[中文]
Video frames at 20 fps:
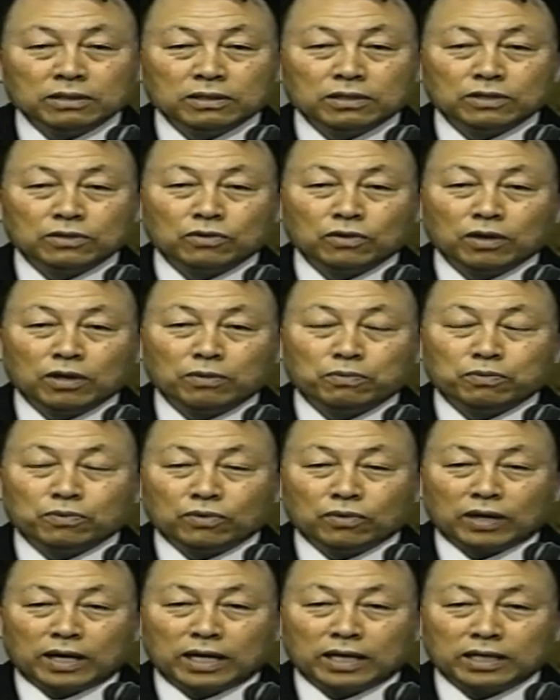结果
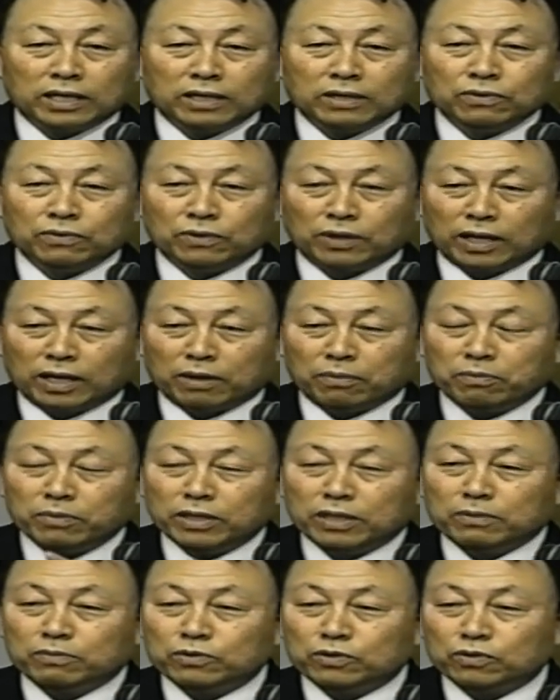呢，心愿获得
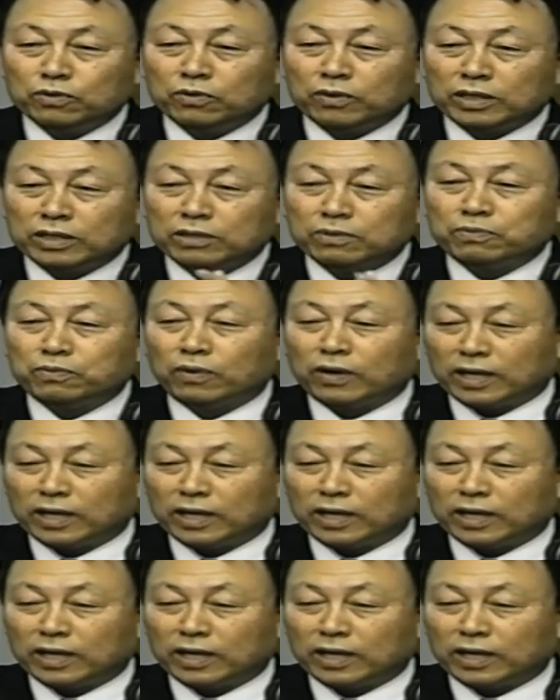了实现。